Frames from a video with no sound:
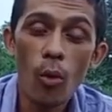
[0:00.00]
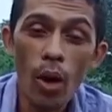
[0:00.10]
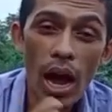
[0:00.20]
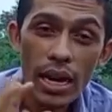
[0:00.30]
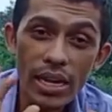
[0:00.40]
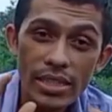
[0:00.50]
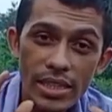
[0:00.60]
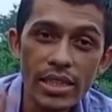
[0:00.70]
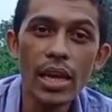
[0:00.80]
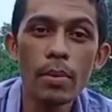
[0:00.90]
वहाँ के
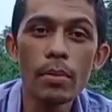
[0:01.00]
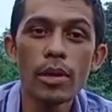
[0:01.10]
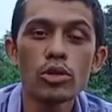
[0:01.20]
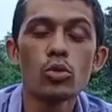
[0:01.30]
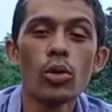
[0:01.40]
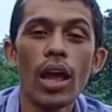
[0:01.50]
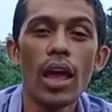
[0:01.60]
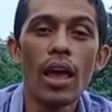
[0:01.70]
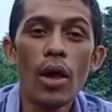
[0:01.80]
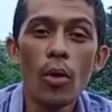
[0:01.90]
जितने भी मजदूर
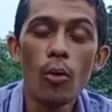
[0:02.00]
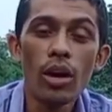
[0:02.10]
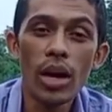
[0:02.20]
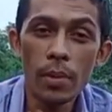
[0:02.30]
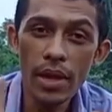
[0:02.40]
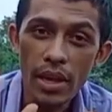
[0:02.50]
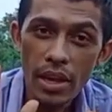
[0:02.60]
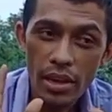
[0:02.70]
हैं वो कभी